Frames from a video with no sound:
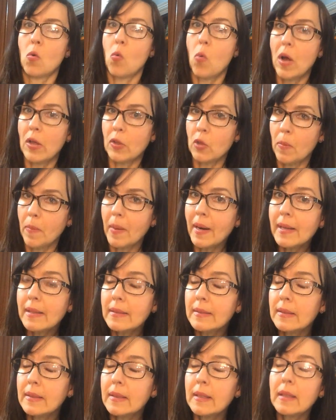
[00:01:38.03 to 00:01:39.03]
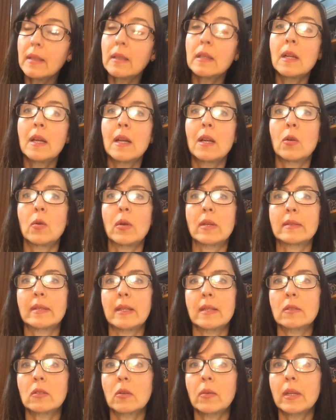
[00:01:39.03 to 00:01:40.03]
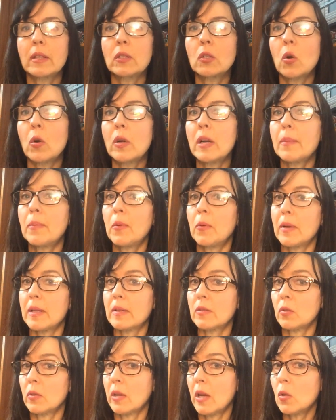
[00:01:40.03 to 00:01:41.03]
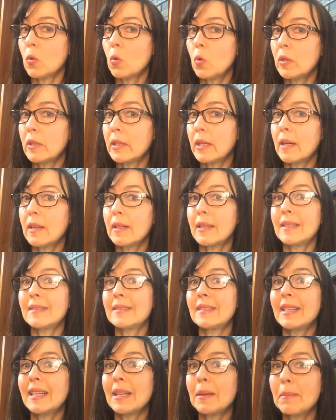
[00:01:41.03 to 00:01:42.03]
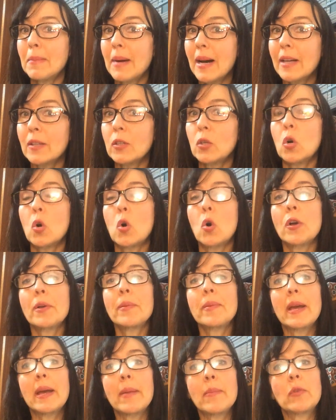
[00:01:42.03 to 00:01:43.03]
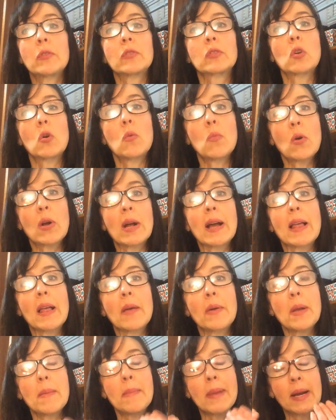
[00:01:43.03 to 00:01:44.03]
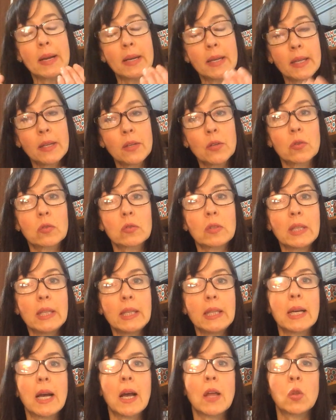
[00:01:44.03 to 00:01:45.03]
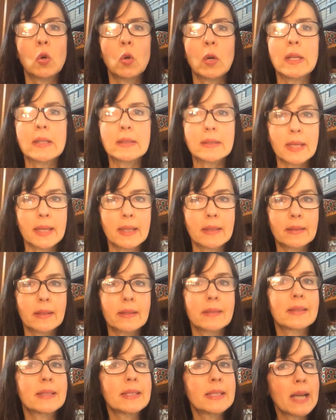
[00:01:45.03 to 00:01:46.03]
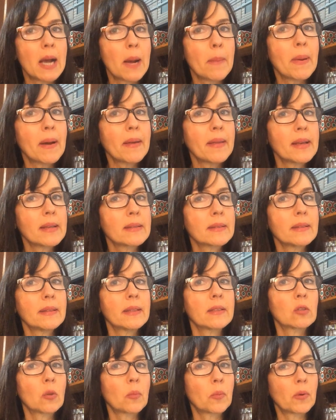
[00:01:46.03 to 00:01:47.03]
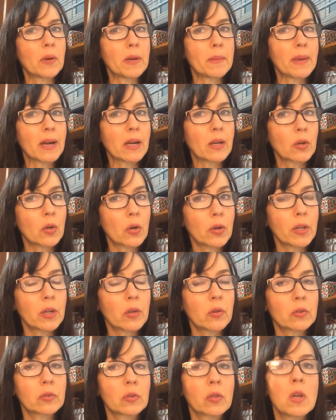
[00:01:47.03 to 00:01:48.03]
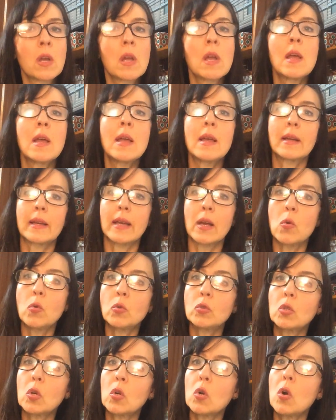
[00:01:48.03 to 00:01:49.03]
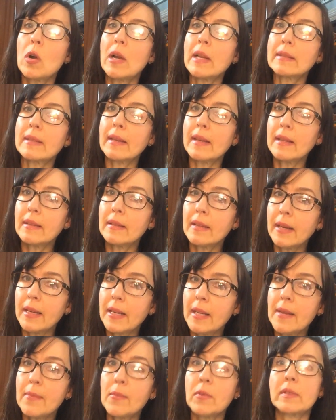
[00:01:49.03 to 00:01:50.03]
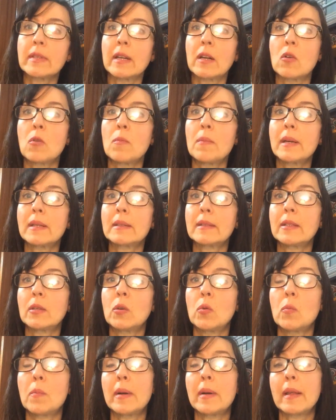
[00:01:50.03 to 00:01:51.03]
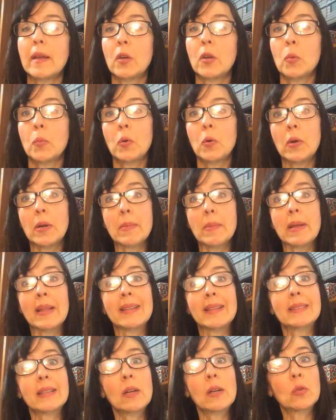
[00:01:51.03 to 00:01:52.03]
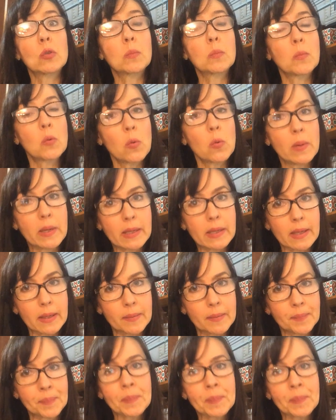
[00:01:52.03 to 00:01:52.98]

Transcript: cuando aparecían, lo hacían sobre todo en la población adulta y sin embargo hoy vemos como cada vez más niños y adolescentes ya padecen de estos problemas crónicos que junto con el sedentarismo se han convertido en un verdadero problema de salud pública.